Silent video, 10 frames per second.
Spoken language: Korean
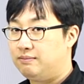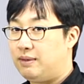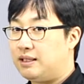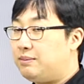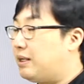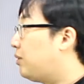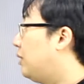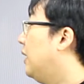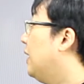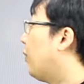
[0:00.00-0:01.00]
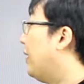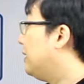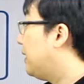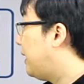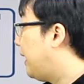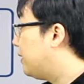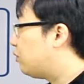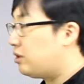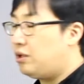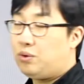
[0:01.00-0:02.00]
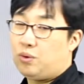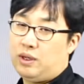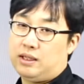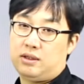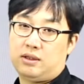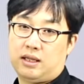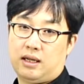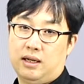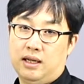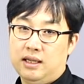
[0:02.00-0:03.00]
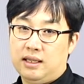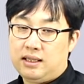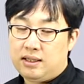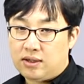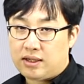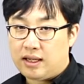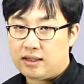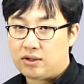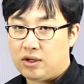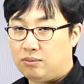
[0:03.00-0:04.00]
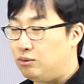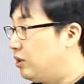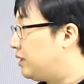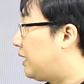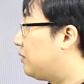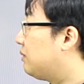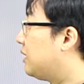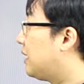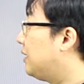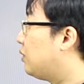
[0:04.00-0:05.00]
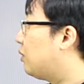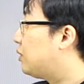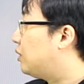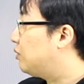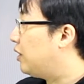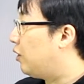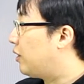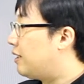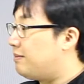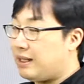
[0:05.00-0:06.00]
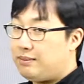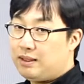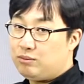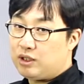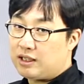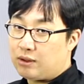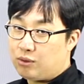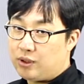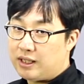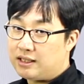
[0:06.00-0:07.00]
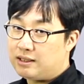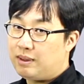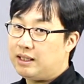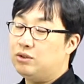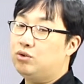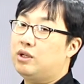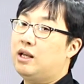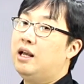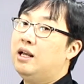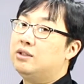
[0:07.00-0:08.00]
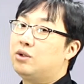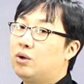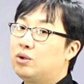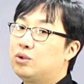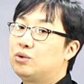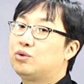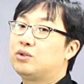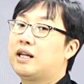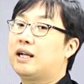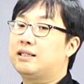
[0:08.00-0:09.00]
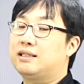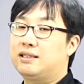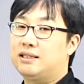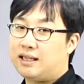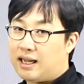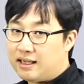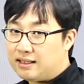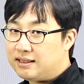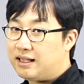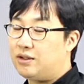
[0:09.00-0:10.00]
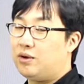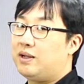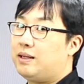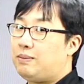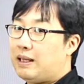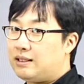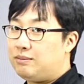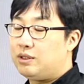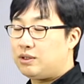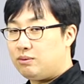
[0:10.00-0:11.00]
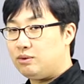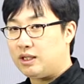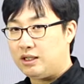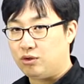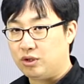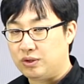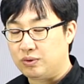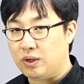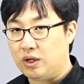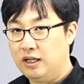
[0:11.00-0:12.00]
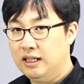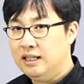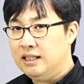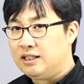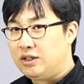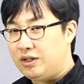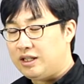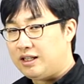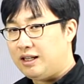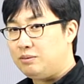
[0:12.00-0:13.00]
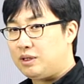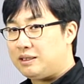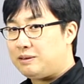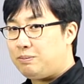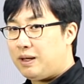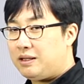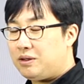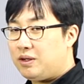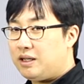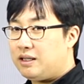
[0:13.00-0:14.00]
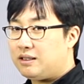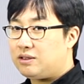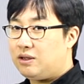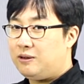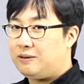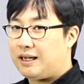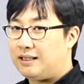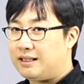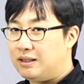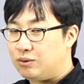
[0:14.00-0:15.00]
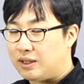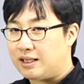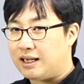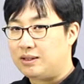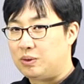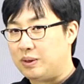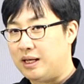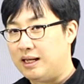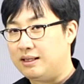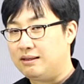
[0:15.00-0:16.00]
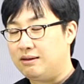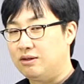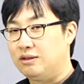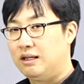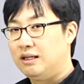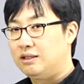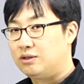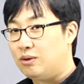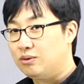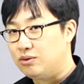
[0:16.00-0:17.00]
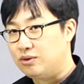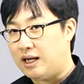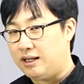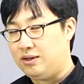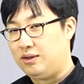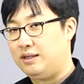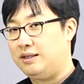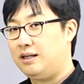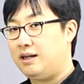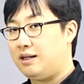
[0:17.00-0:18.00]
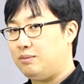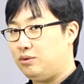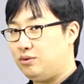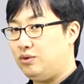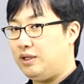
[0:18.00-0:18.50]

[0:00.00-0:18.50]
마지막으로 관사 네 개 중에서 골랐었다. 이렇게 해서요. 물론 제가 좀 극단적으로 성수에 영향을 많이 받는 문장을 갖고 오긴 했지만 이 중에 적어도 두세 가지씩은 항상 영향을 받으면서 문장이 이루어지고요. 그렇기 때문에 스페인어에서 가장 우리를 까다롭게 하는 건 성수다. 이렇게 생각해 볼 수